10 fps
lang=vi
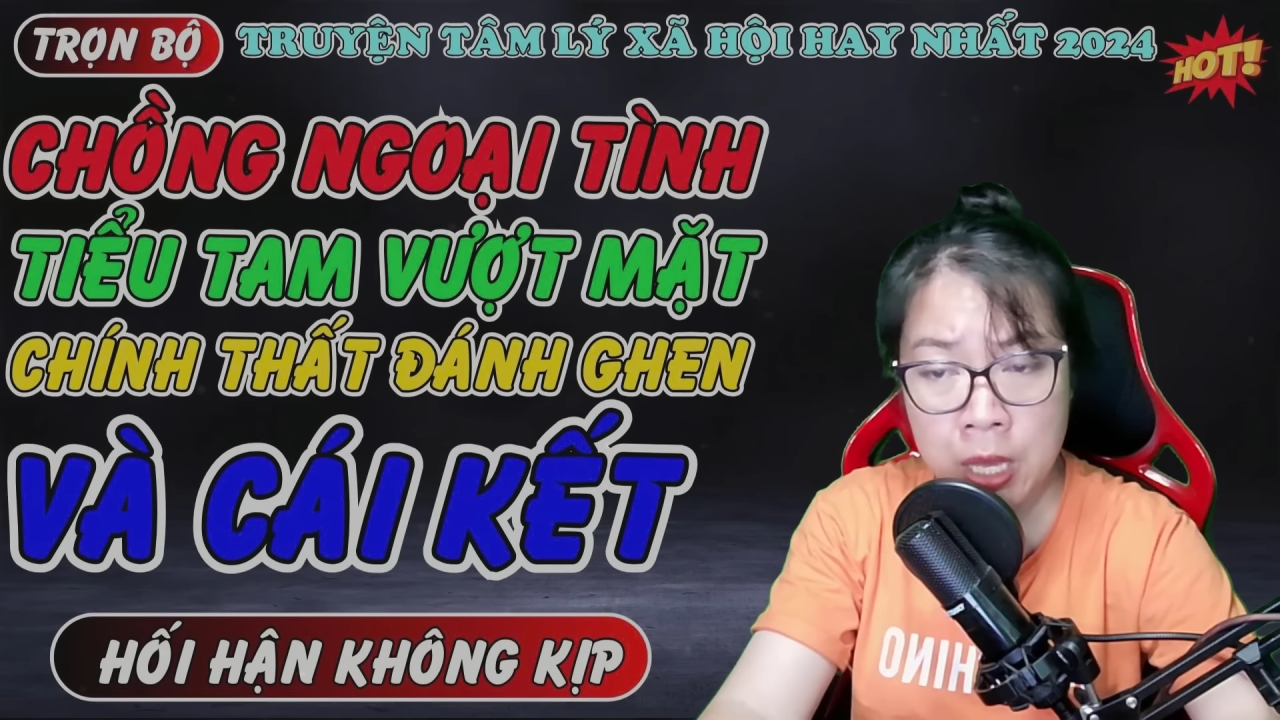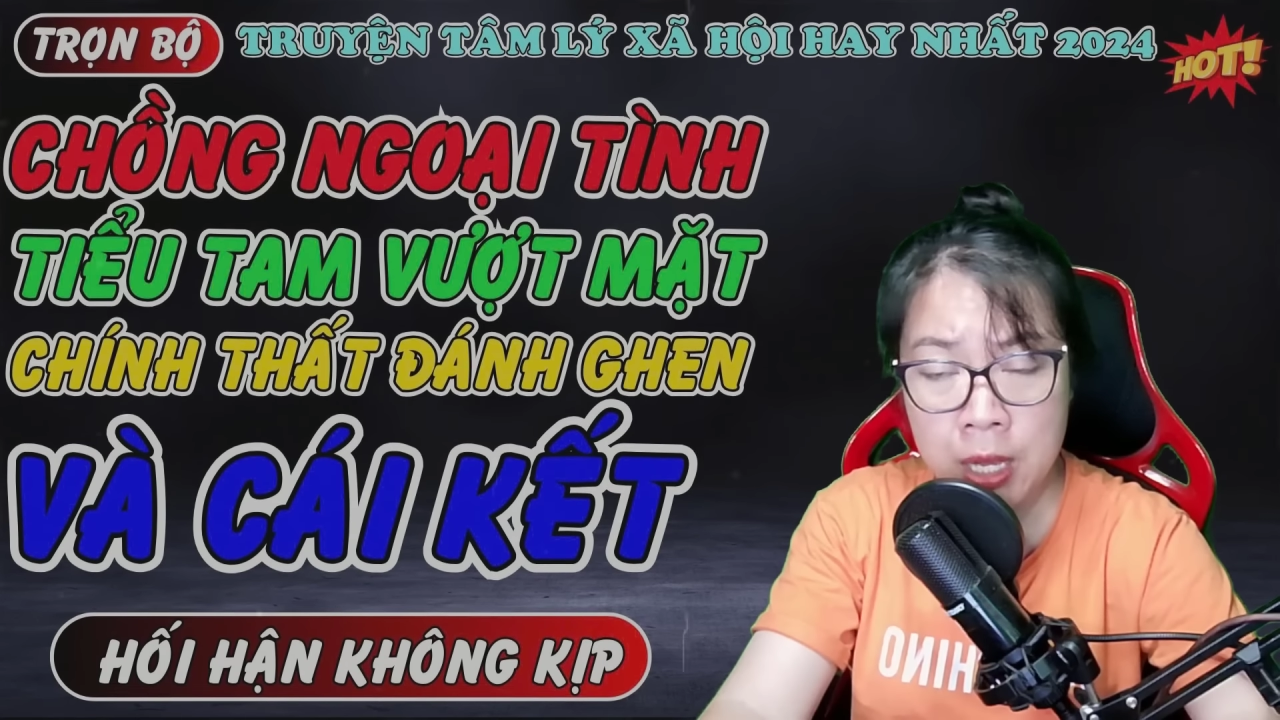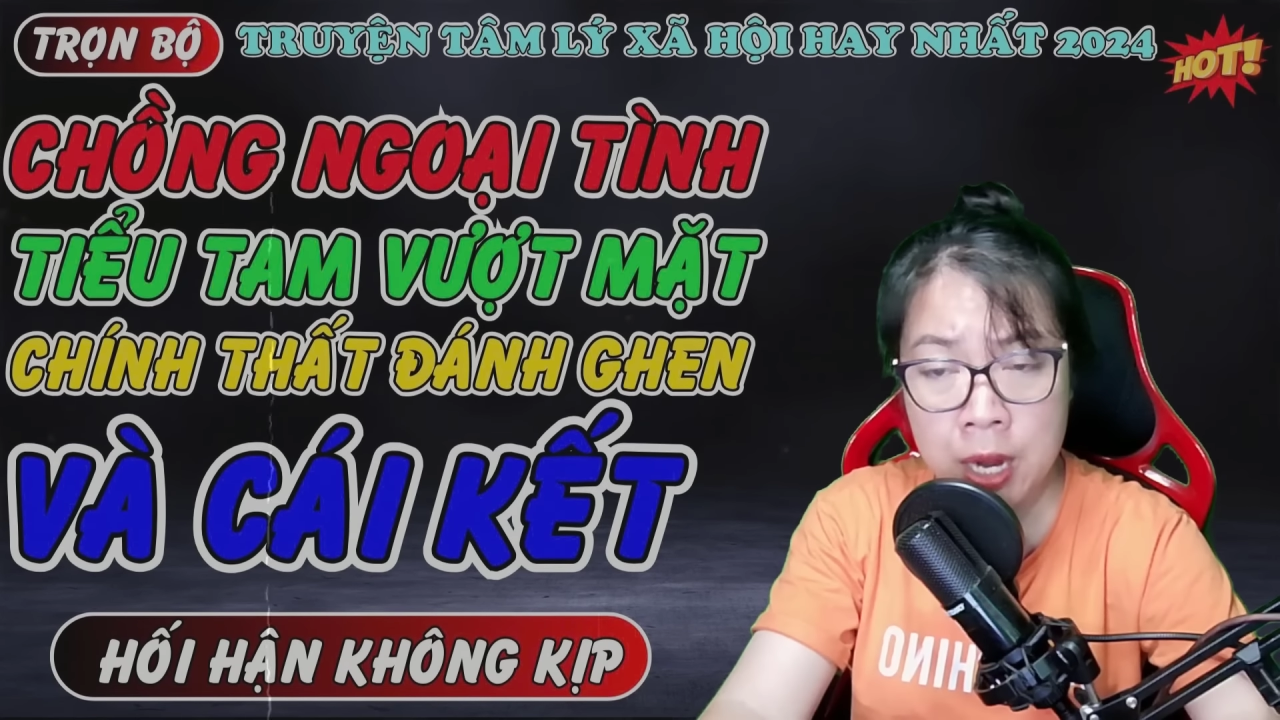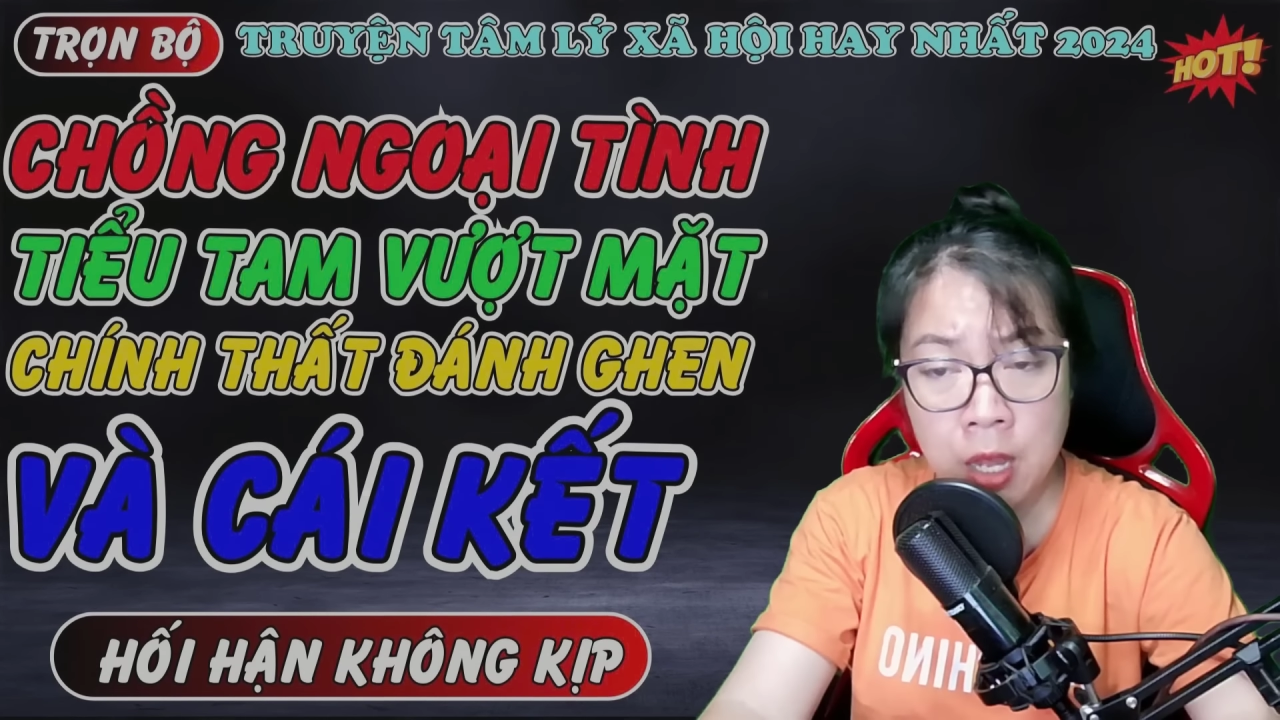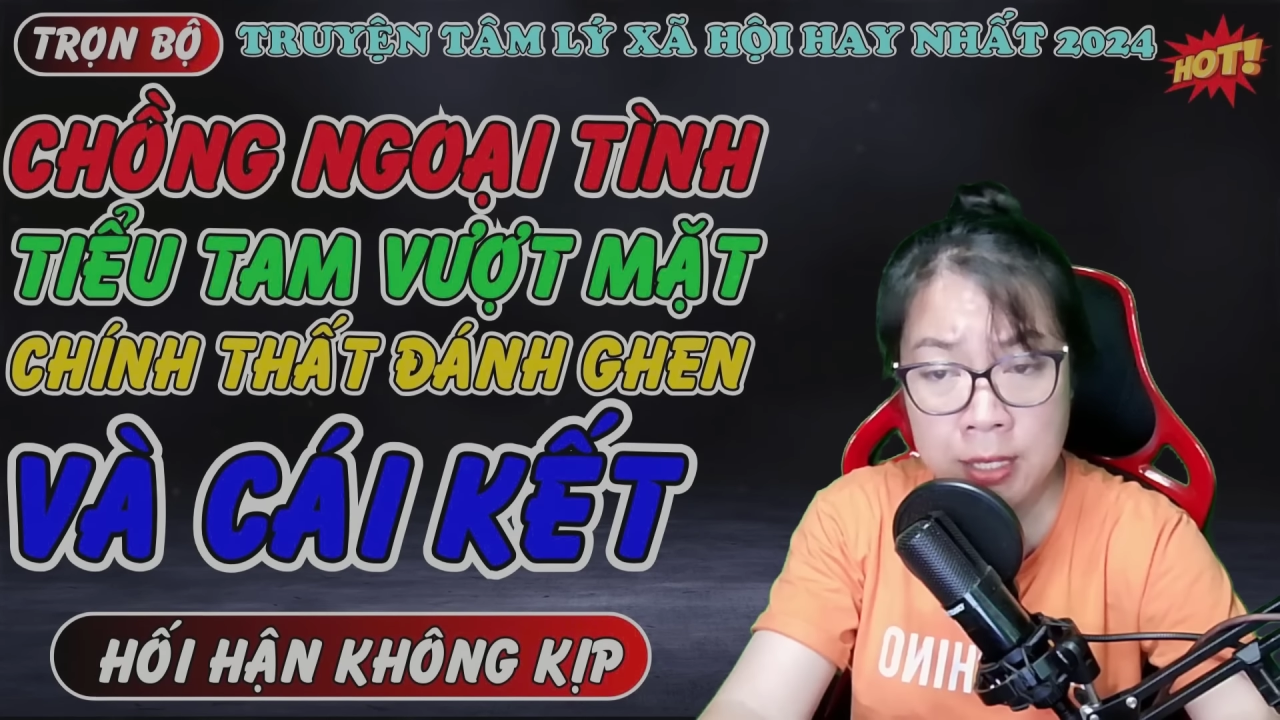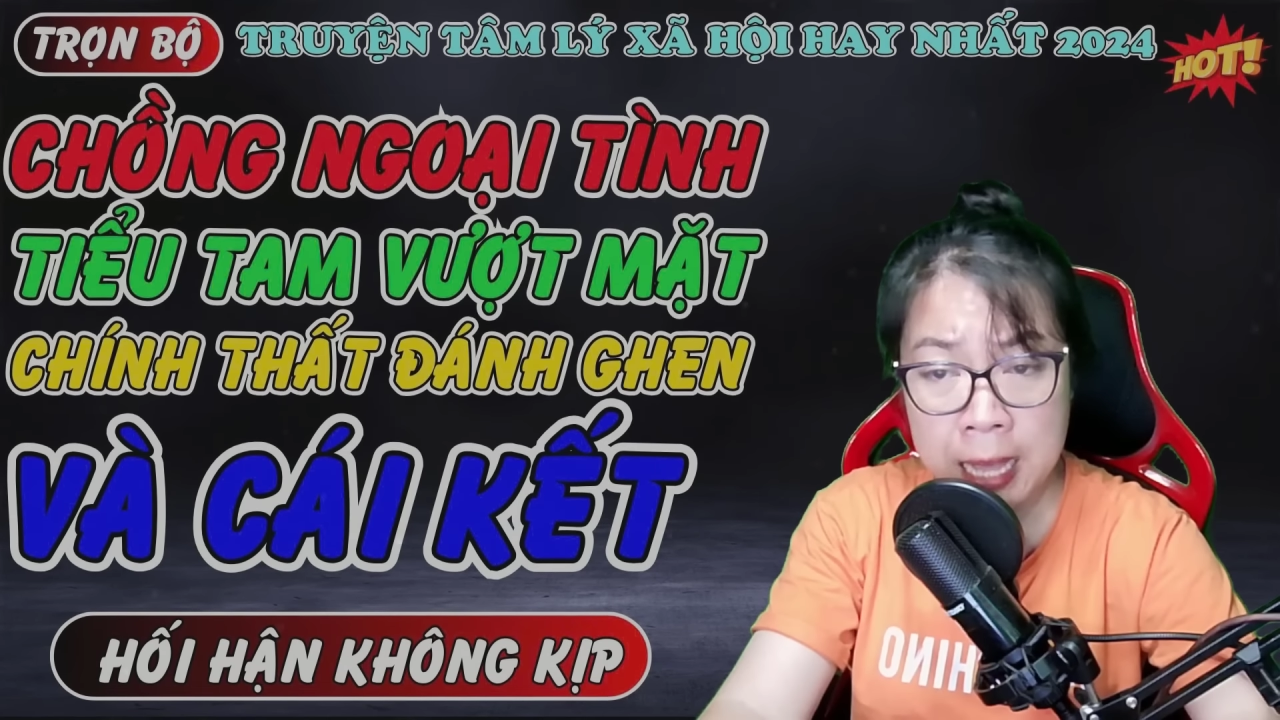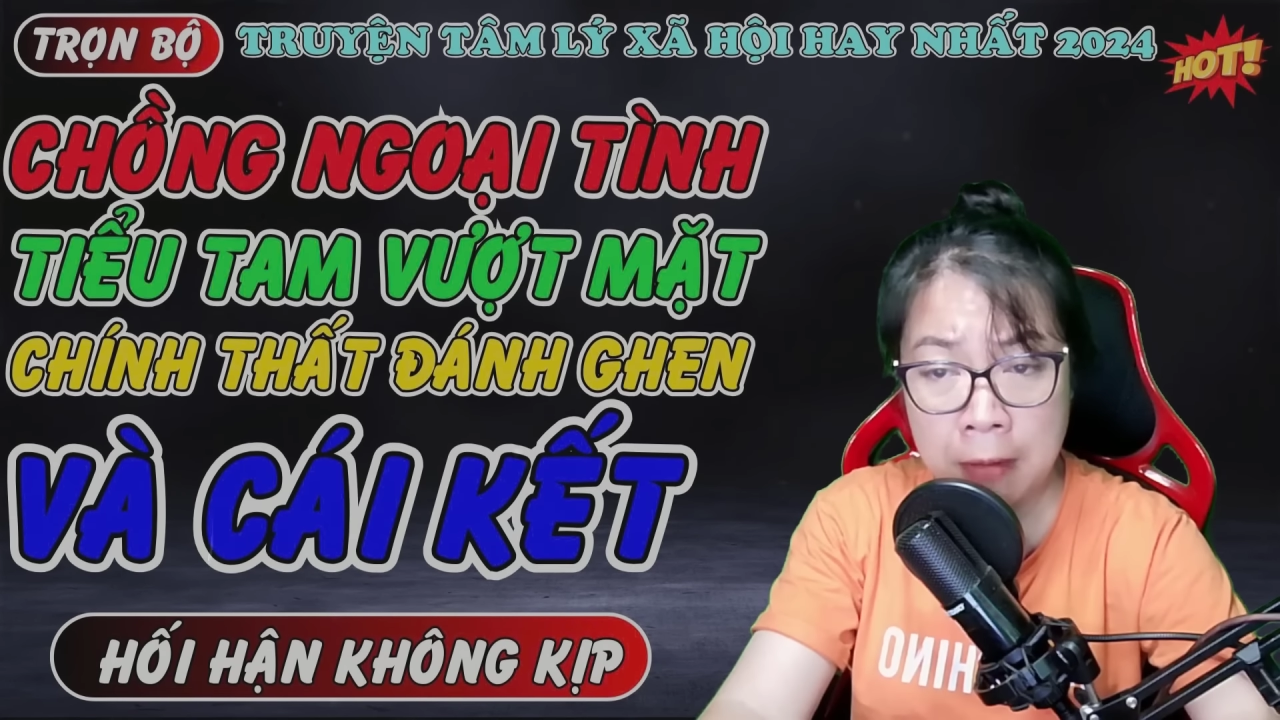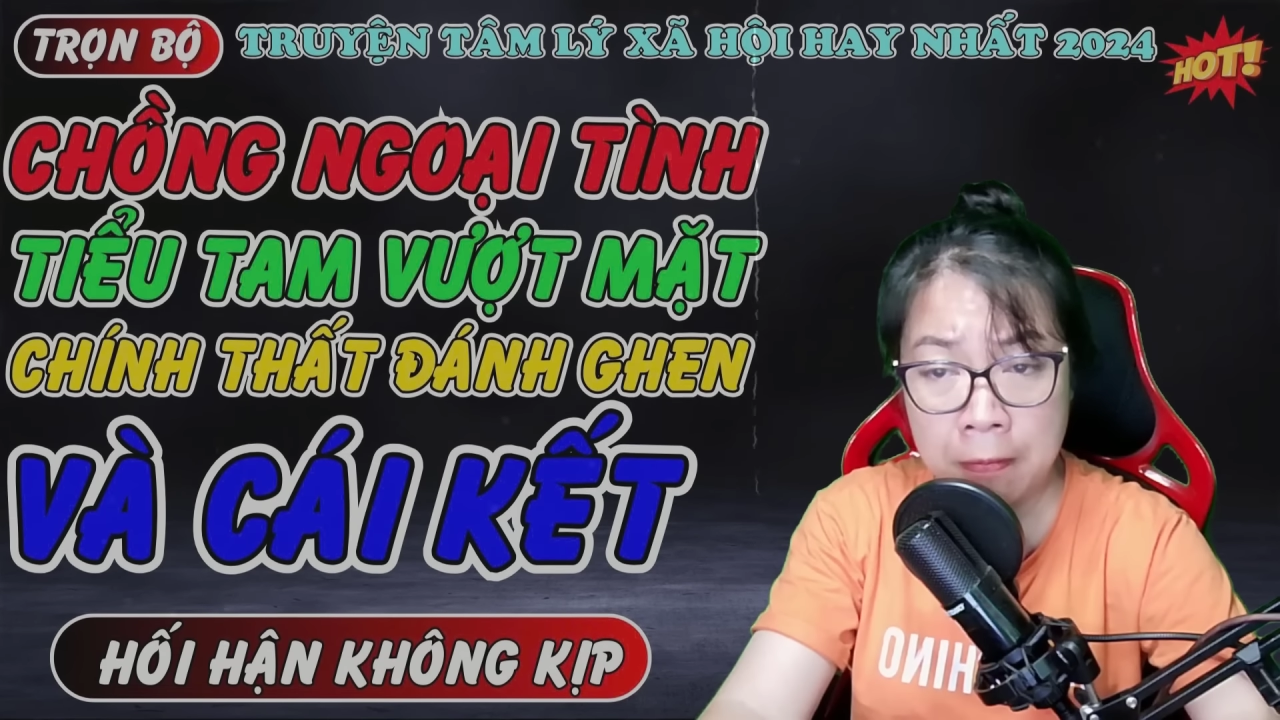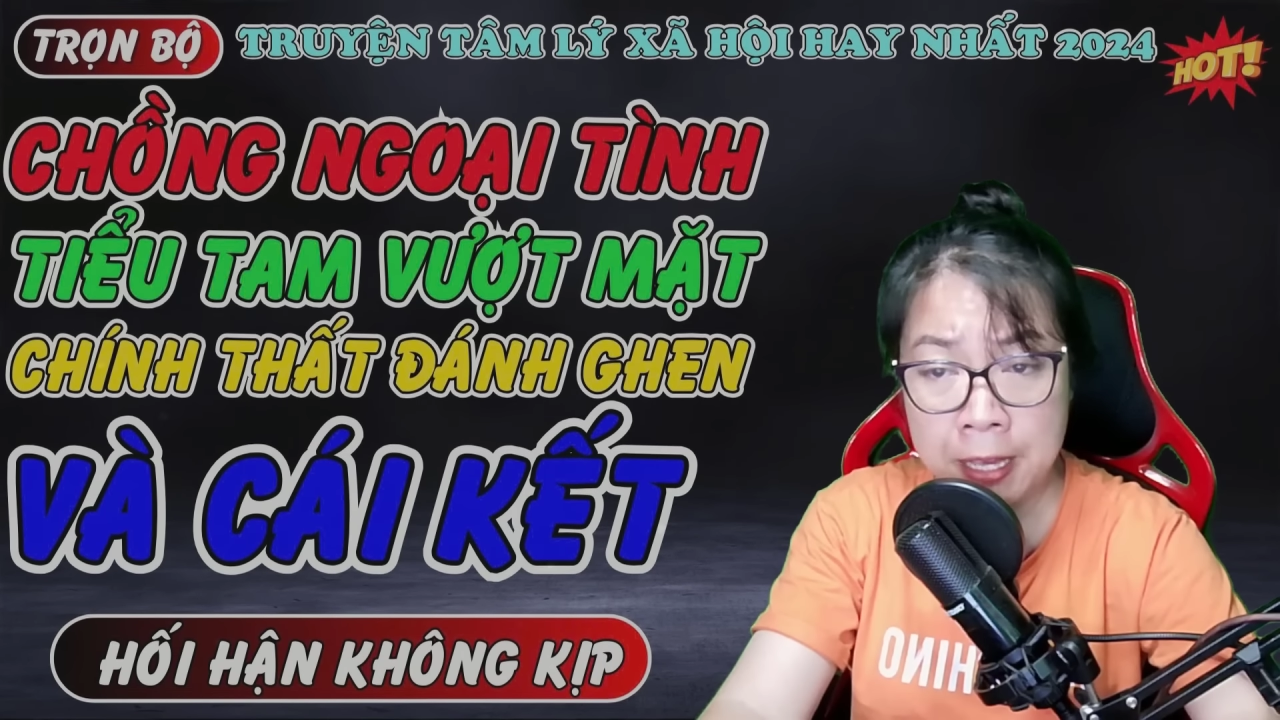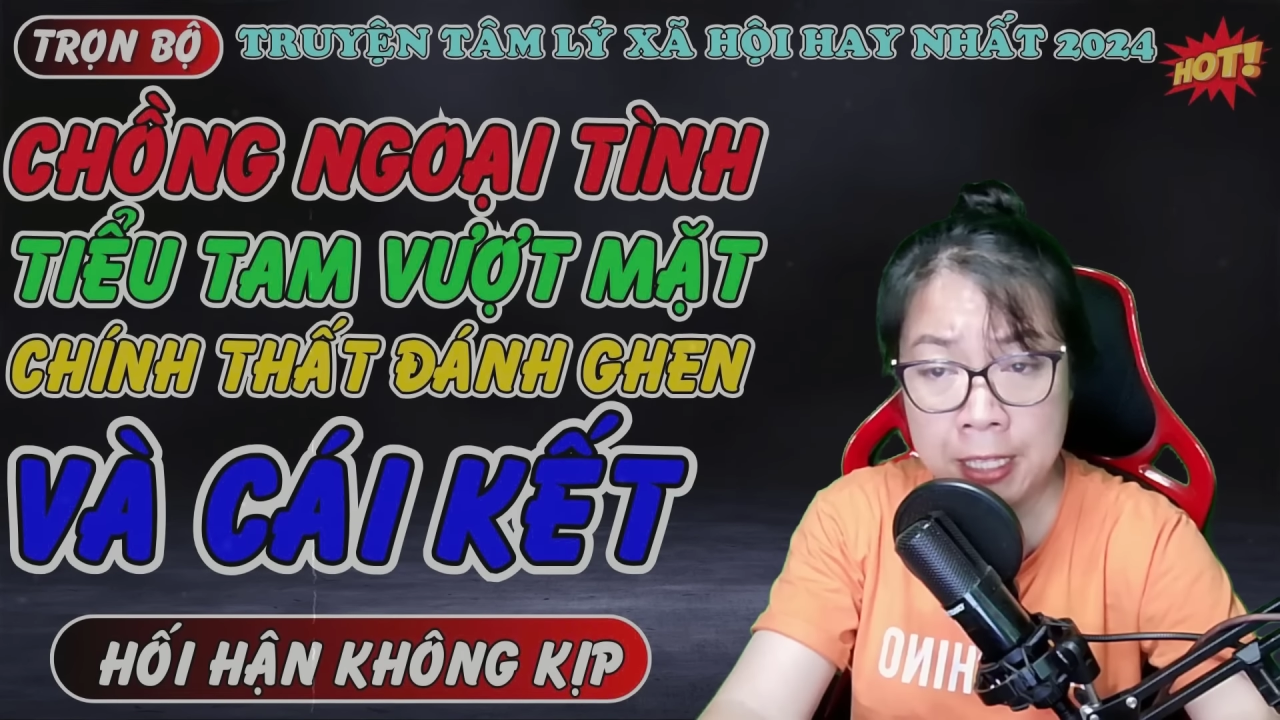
đơn giản vì